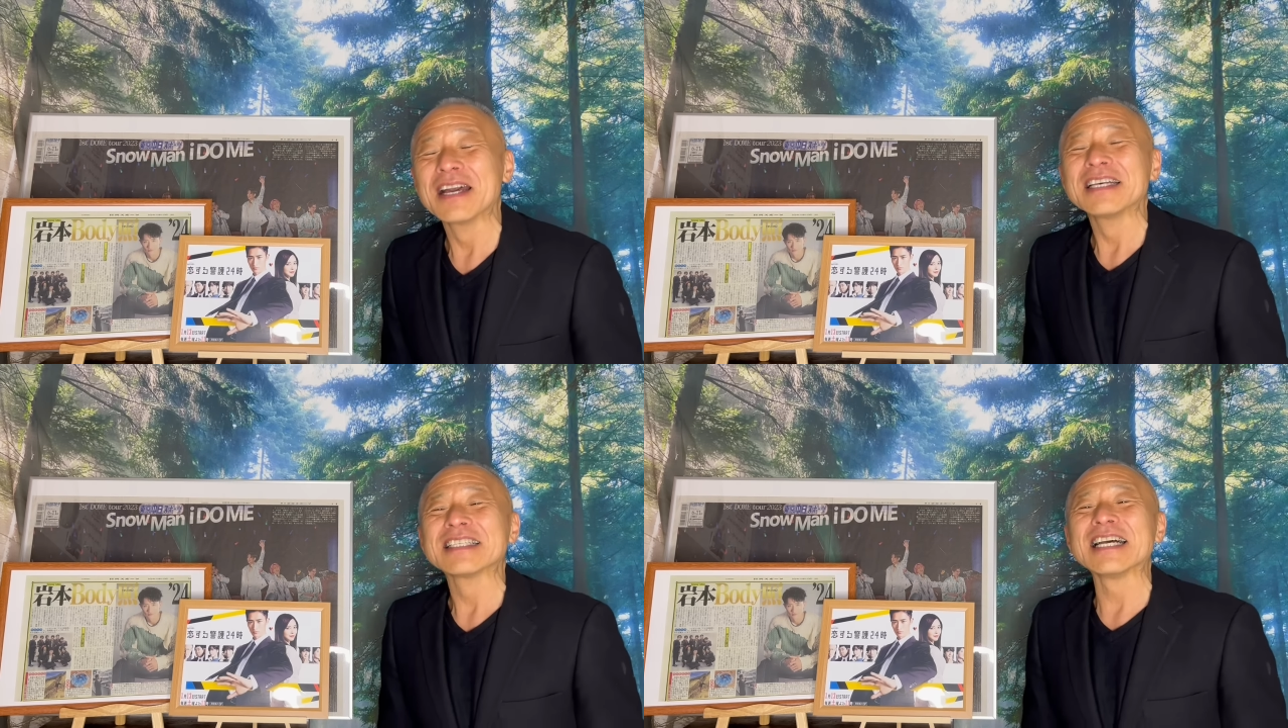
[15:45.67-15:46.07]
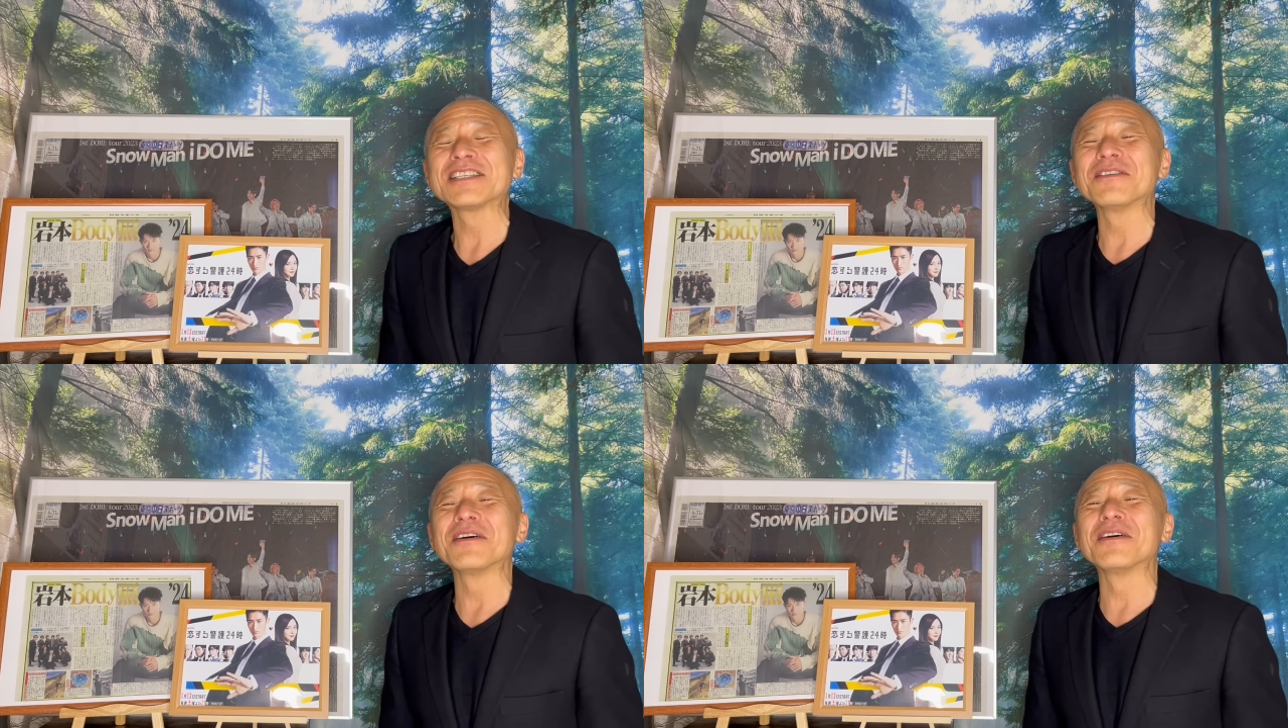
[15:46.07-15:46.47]
最
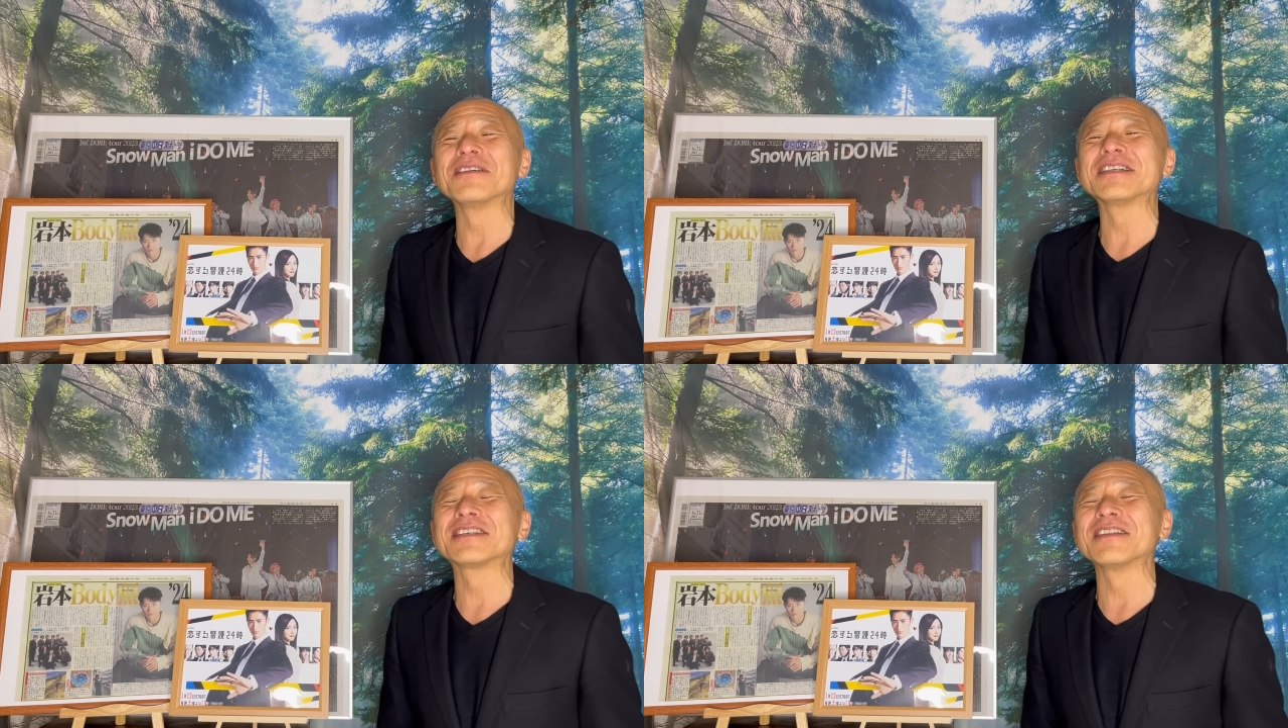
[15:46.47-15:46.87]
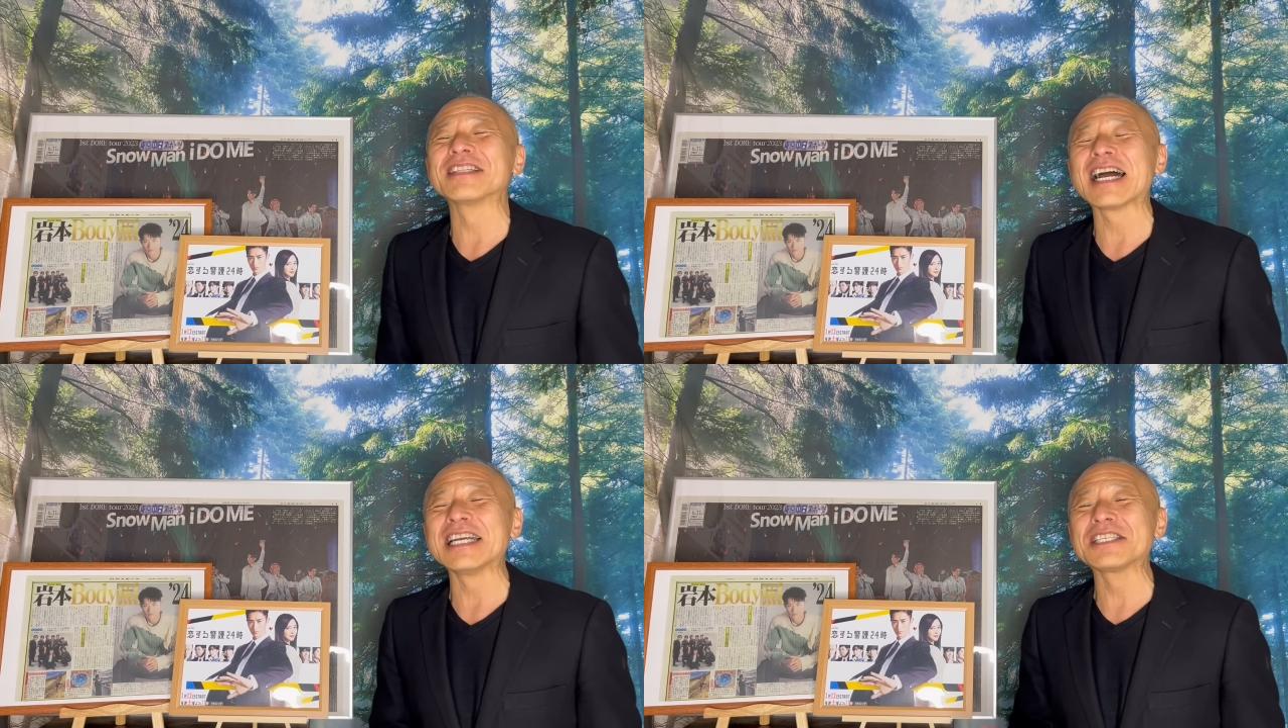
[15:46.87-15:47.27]
初、その
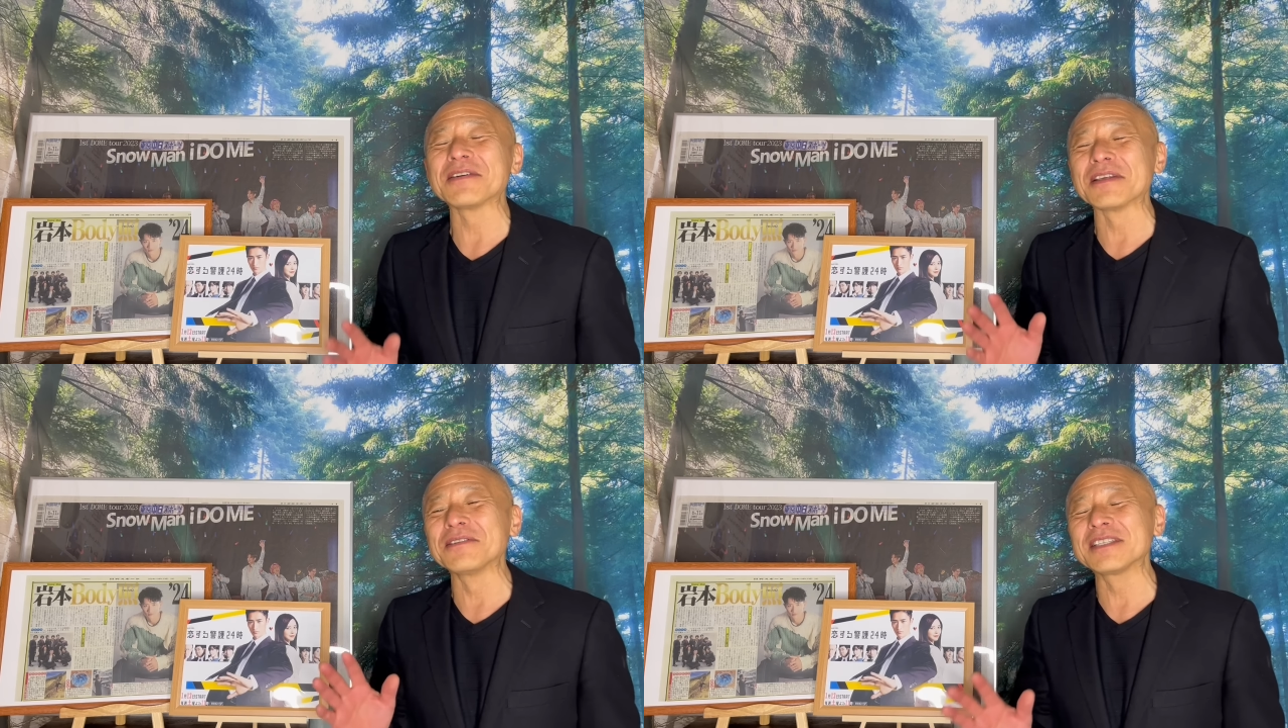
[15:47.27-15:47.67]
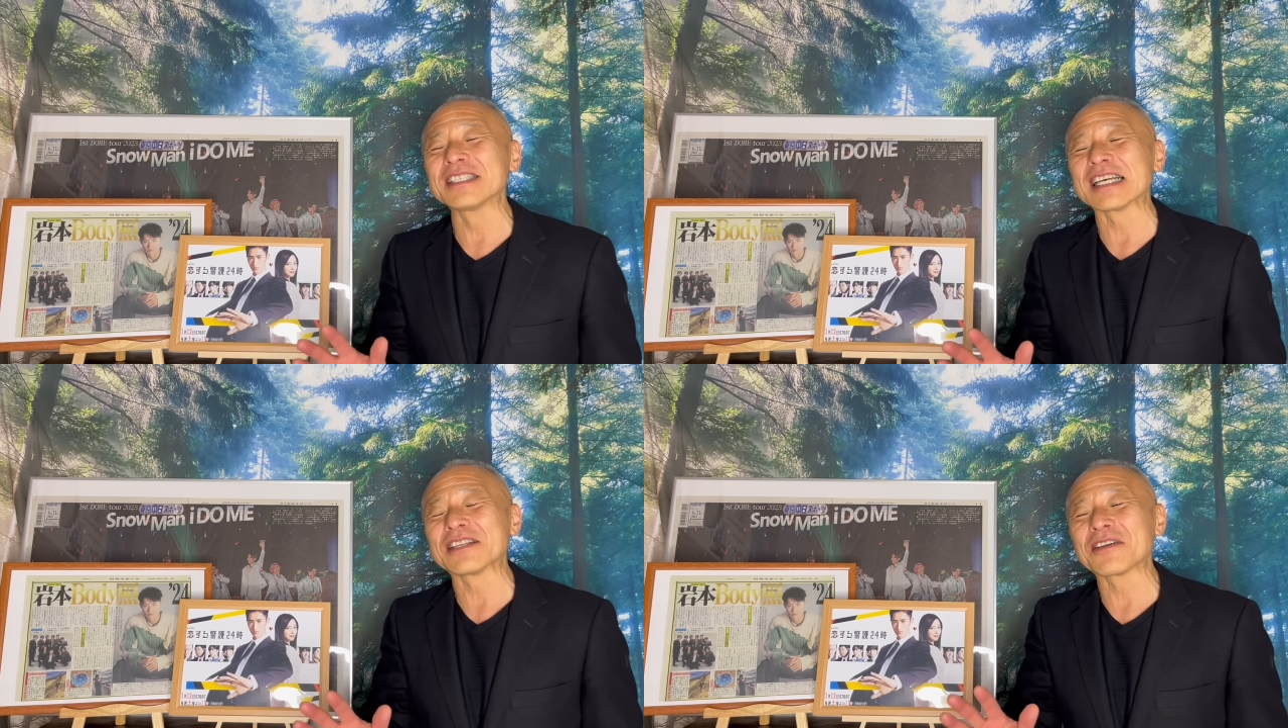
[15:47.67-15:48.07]
だいいちわで写っ
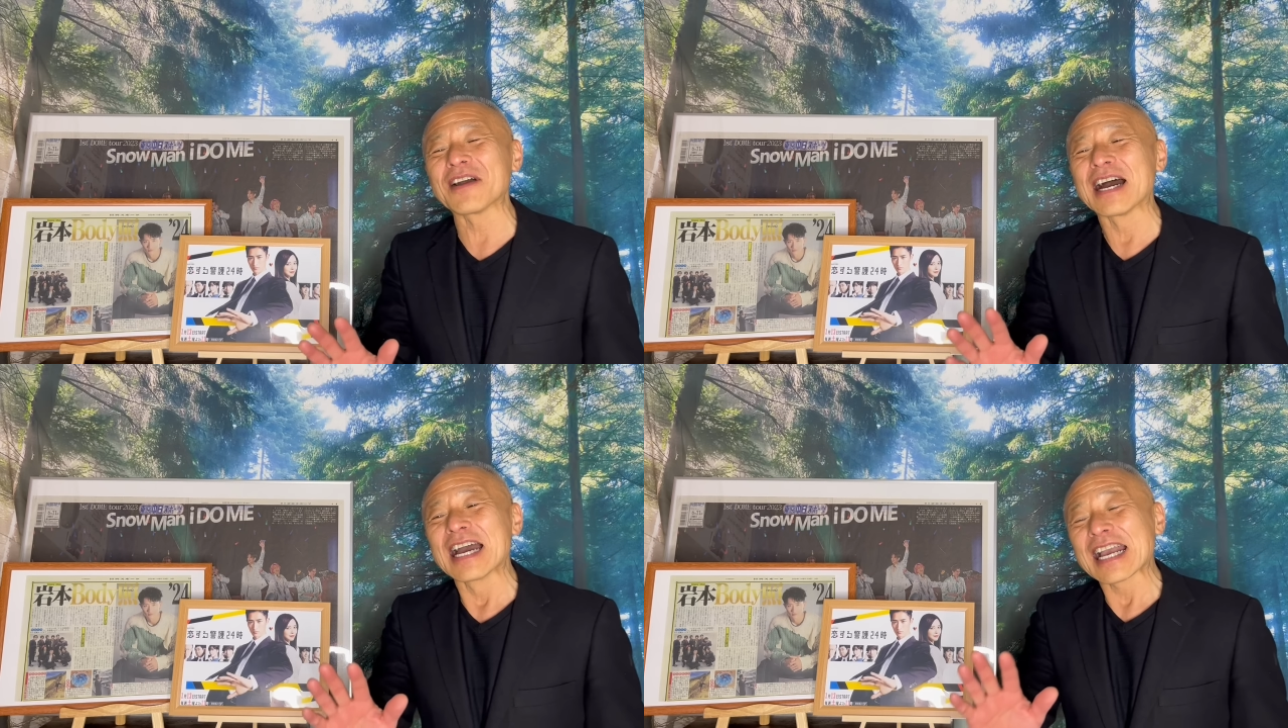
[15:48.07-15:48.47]
た時は、